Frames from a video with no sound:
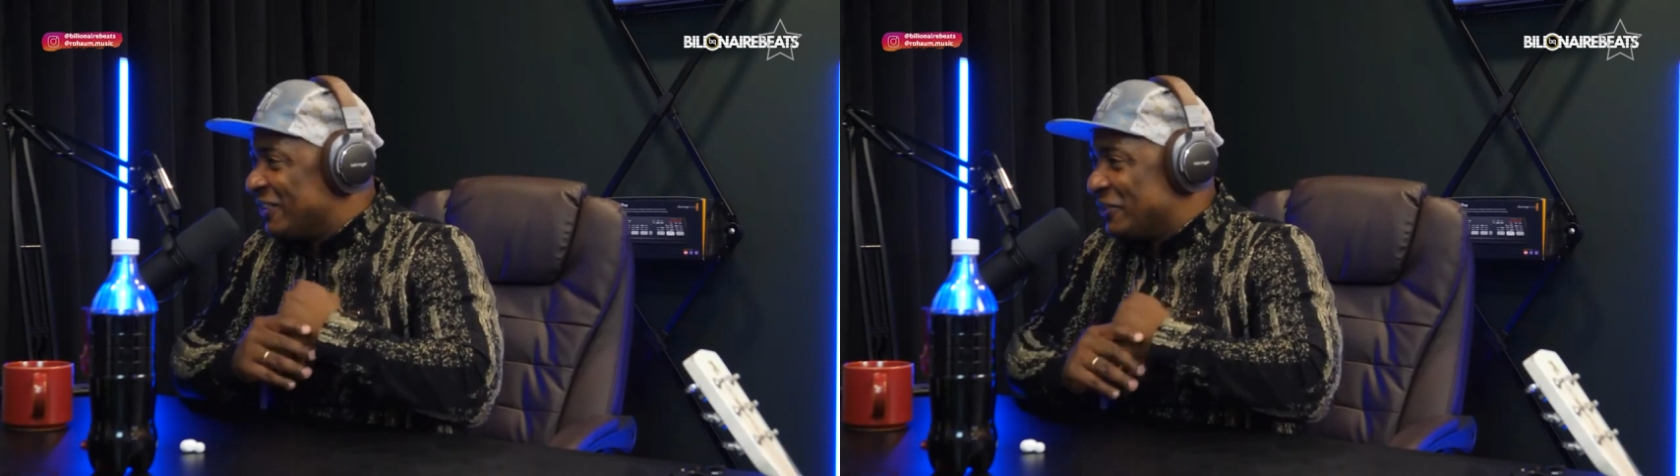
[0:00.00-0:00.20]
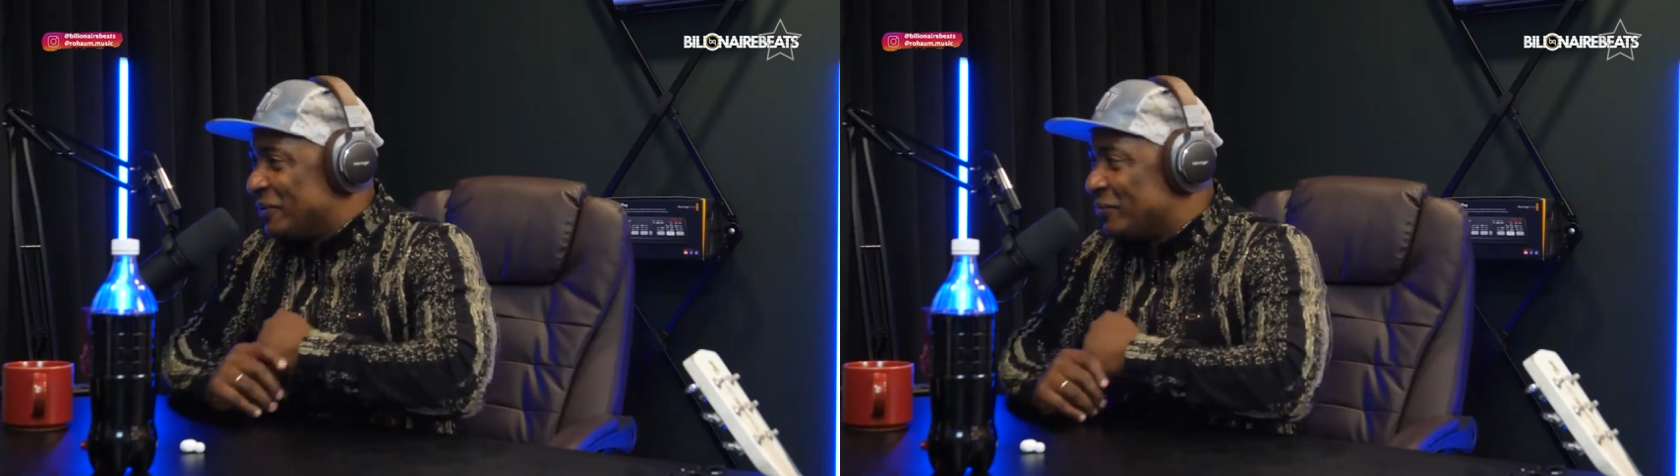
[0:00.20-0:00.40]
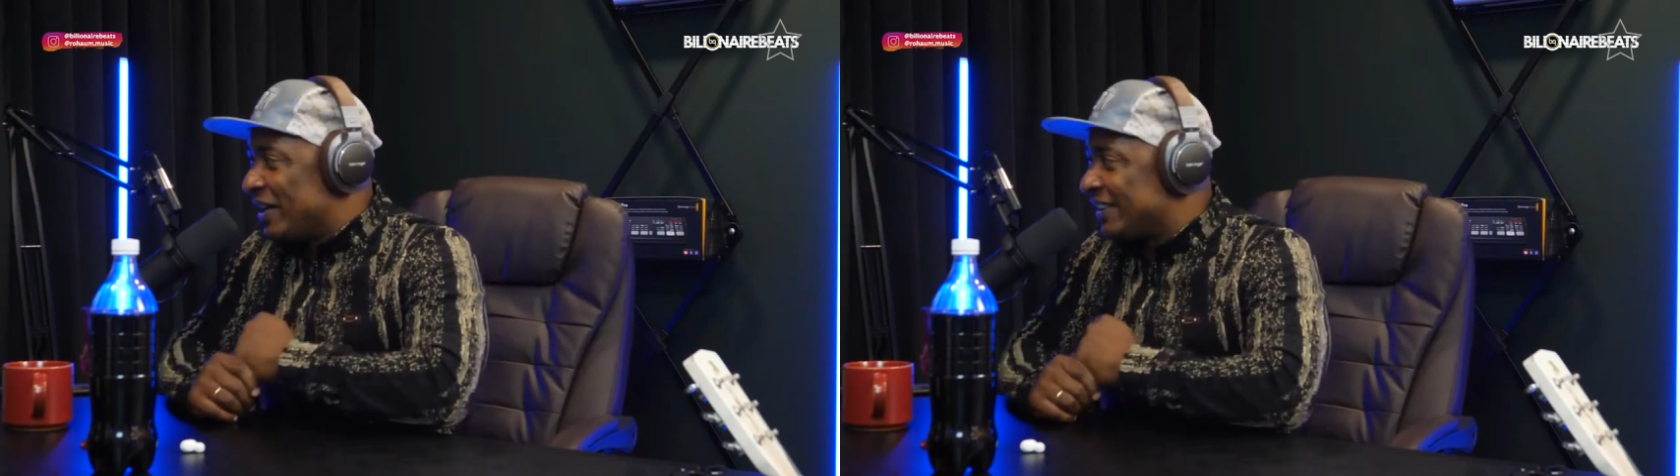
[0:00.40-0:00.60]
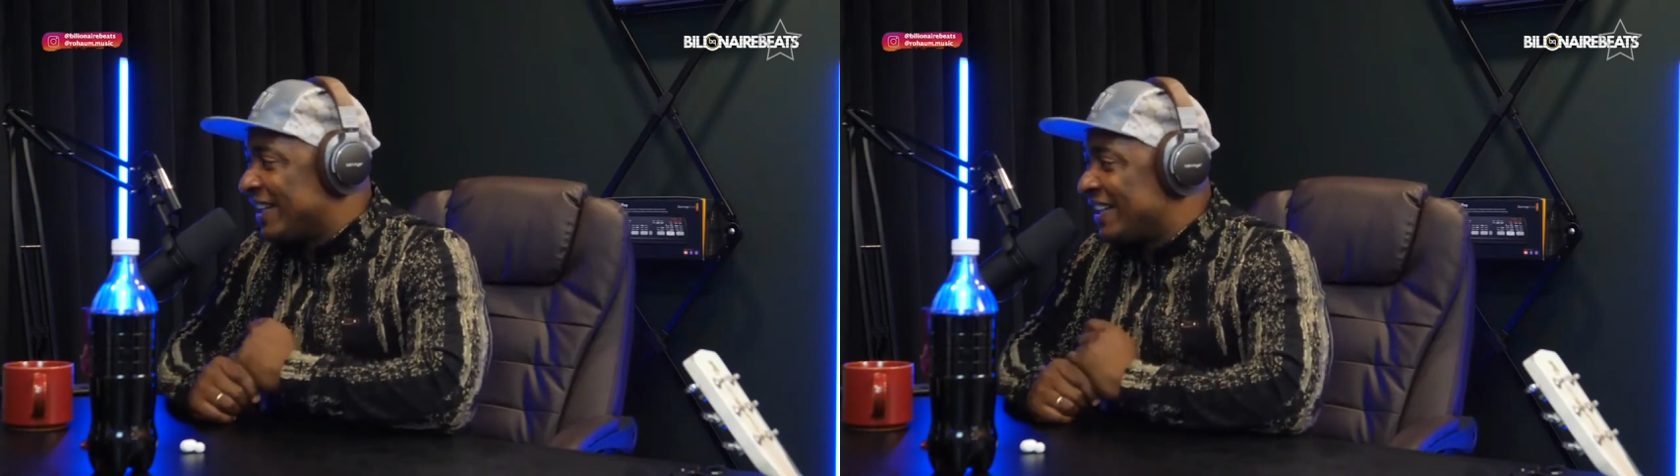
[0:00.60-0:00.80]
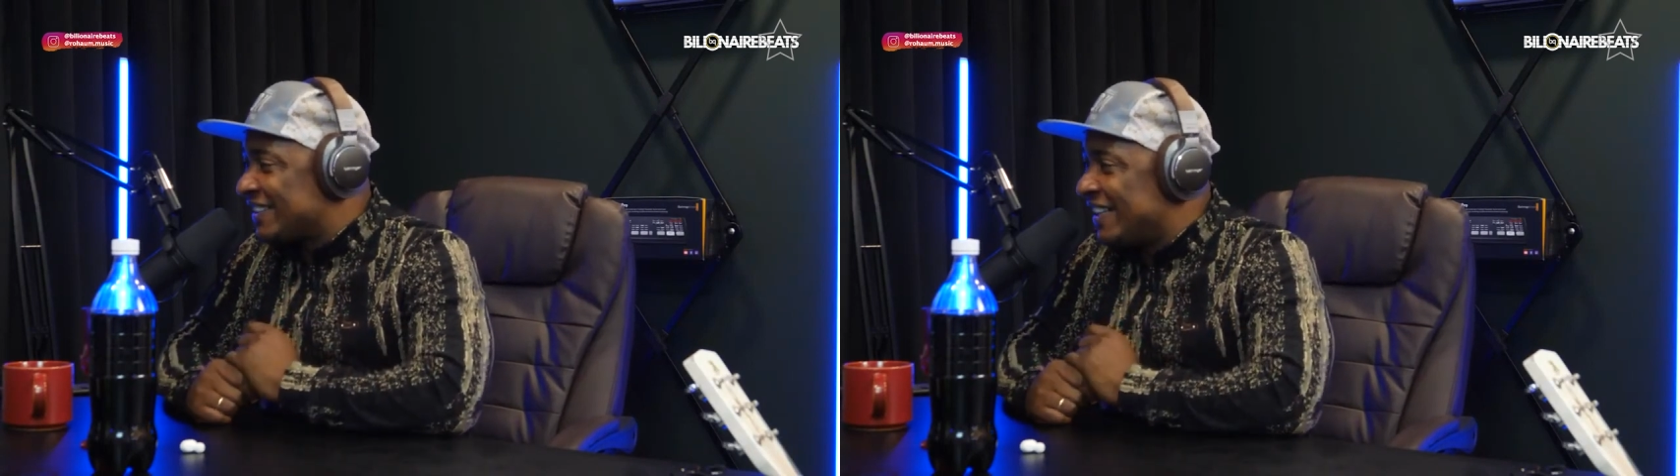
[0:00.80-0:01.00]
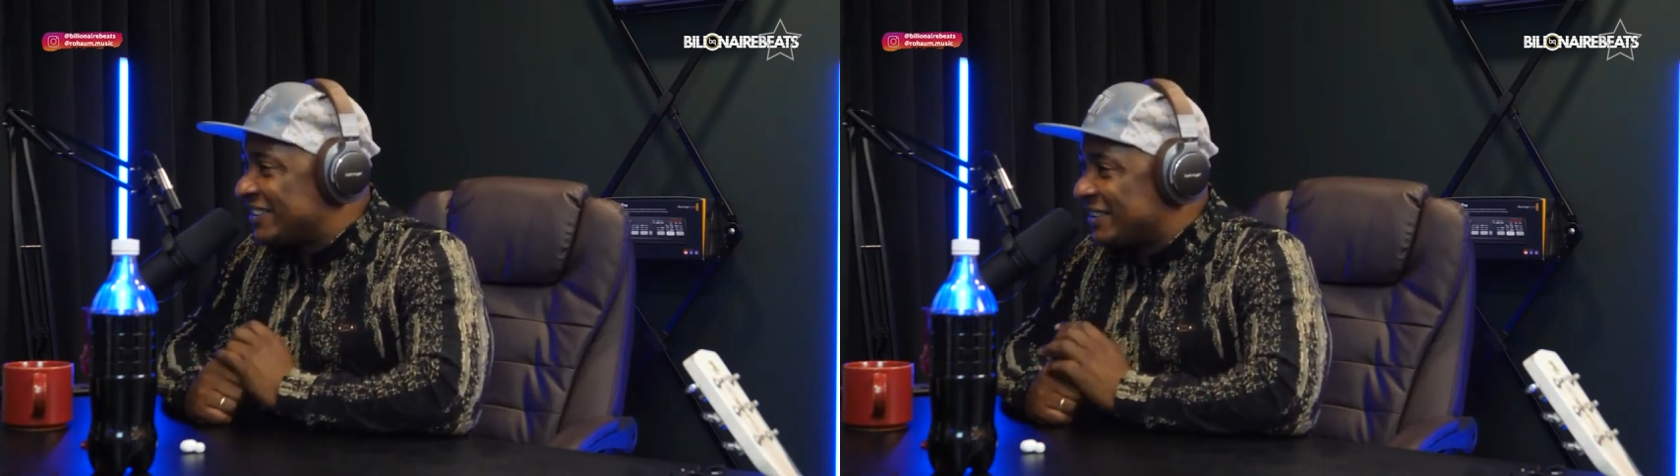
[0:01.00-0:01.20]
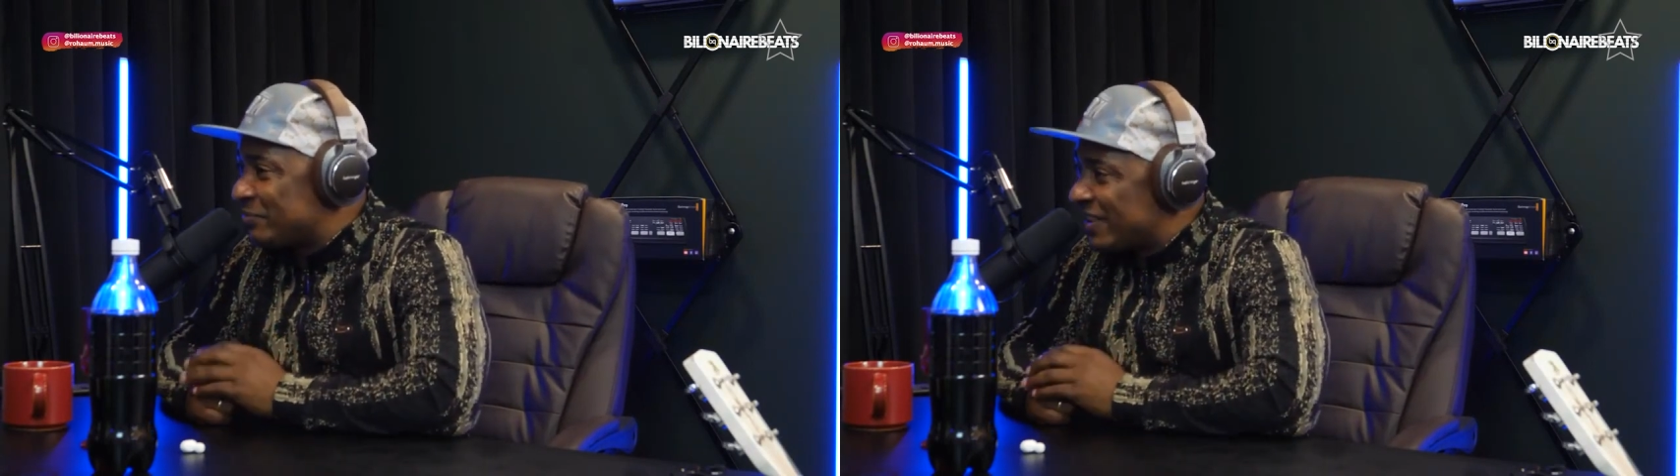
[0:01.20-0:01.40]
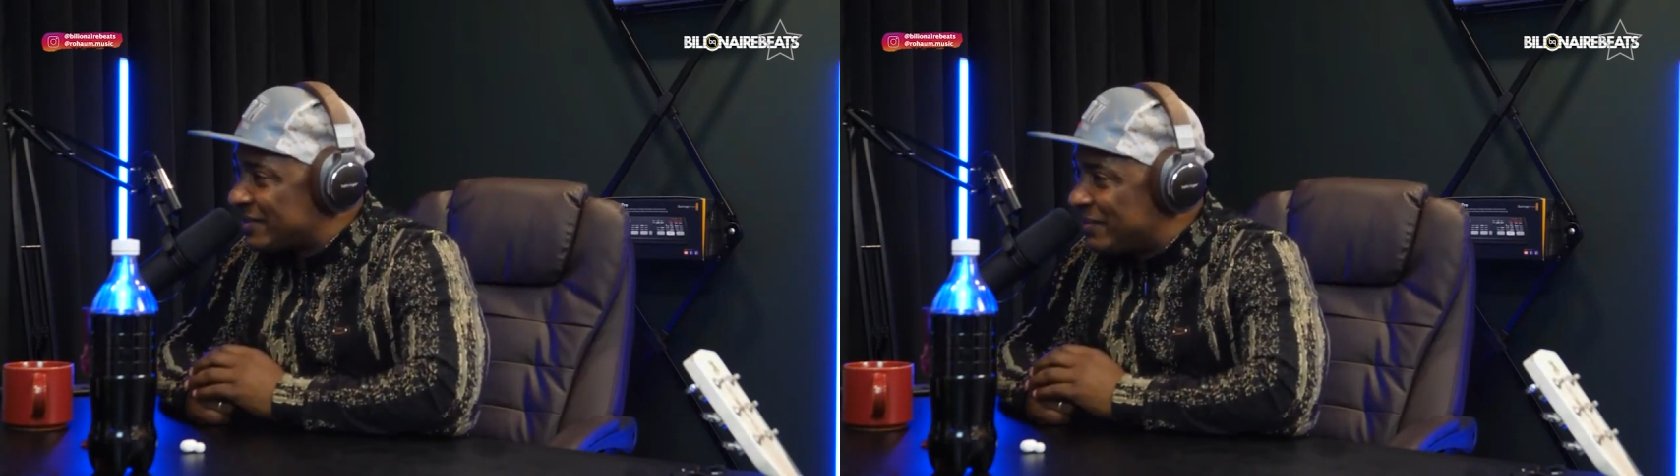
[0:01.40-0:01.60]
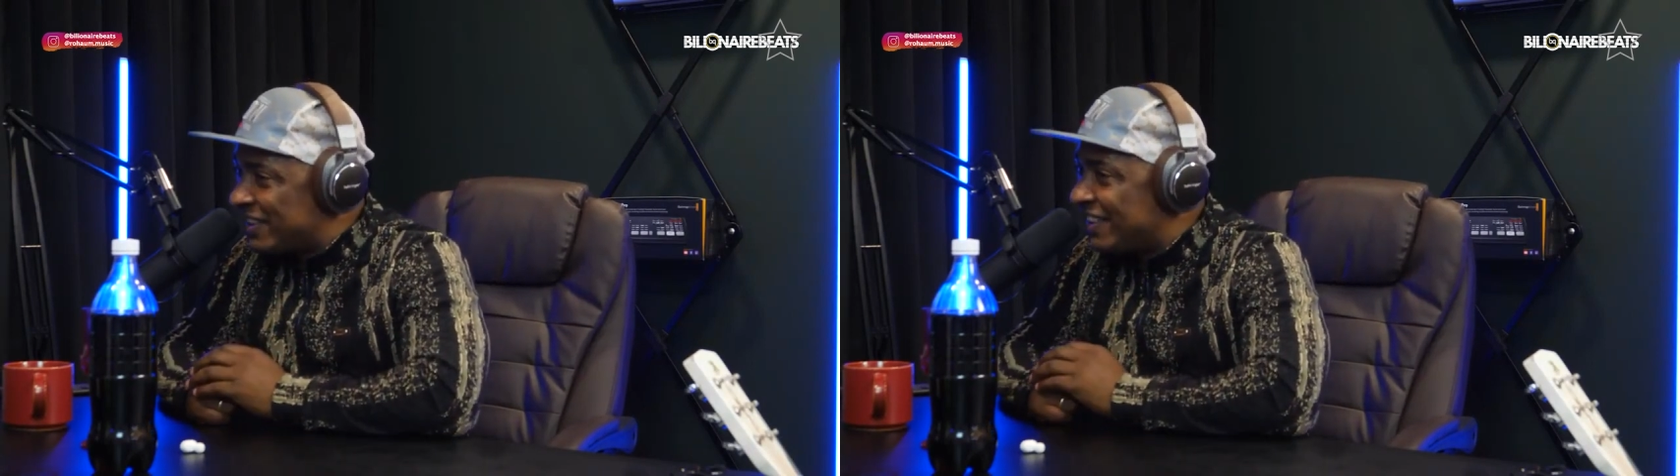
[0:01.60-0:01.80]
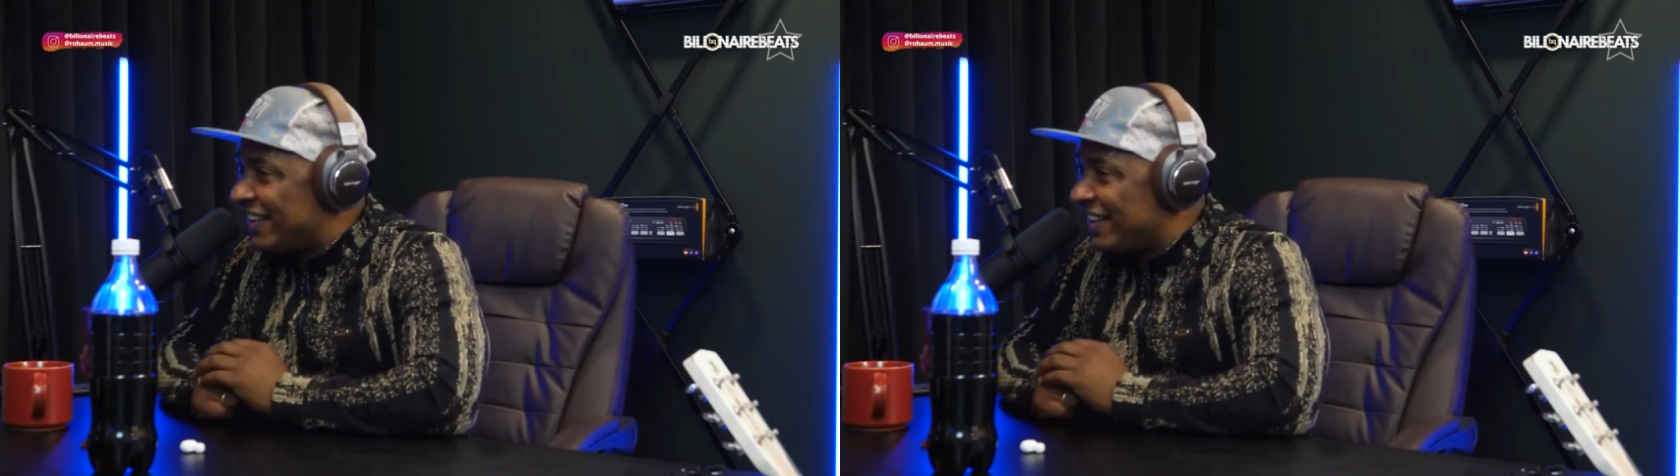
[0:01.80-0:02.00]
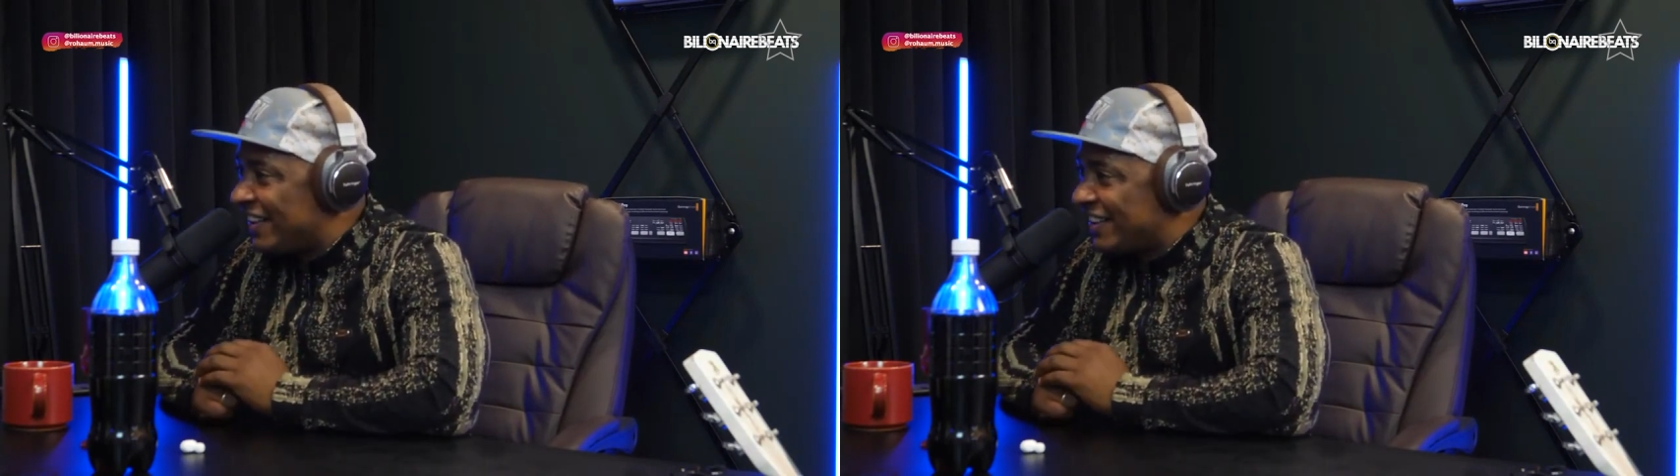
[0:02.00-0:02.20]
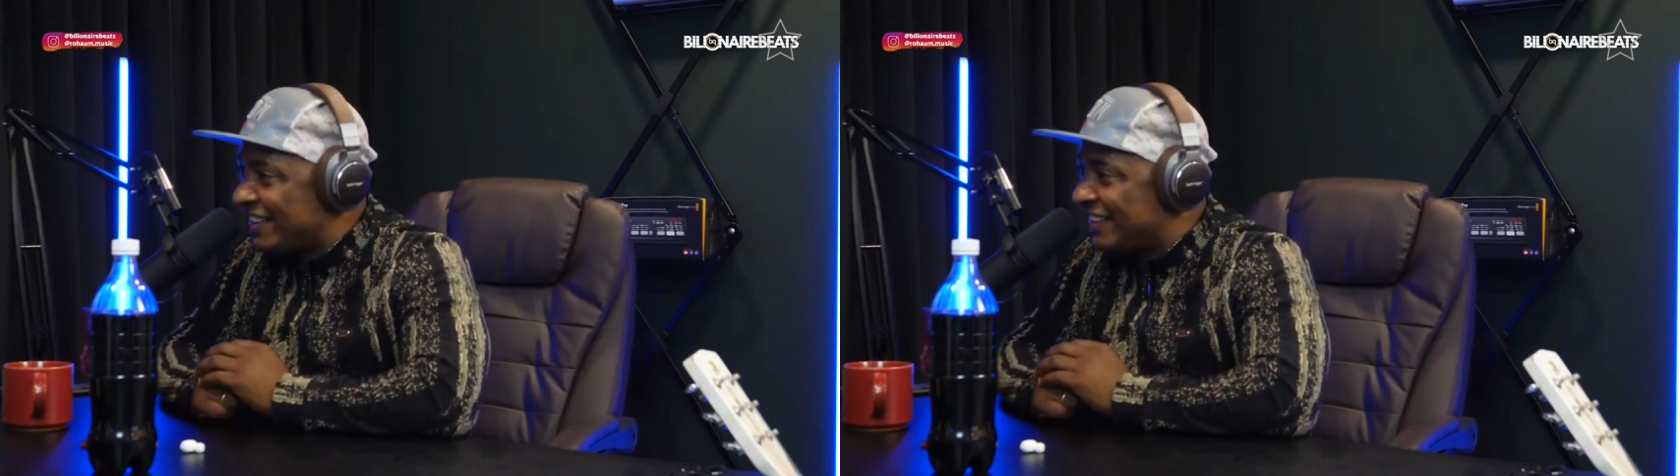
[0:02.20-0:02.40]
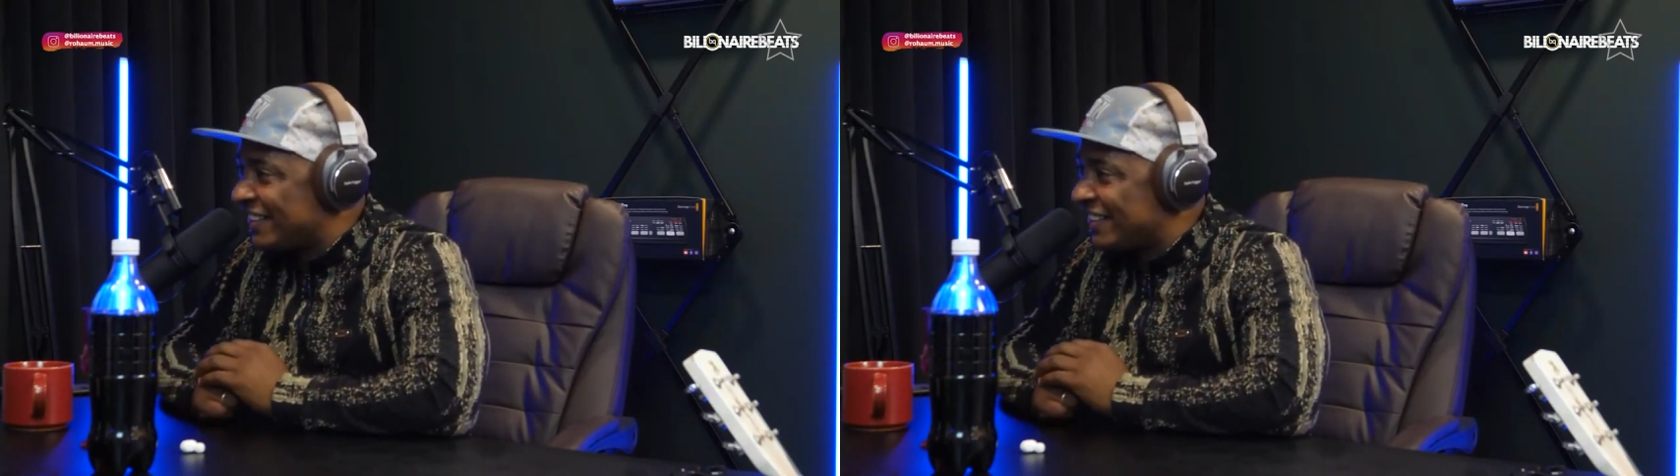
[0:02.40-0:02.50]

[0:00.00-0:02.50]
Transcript: uma das artes mais belas.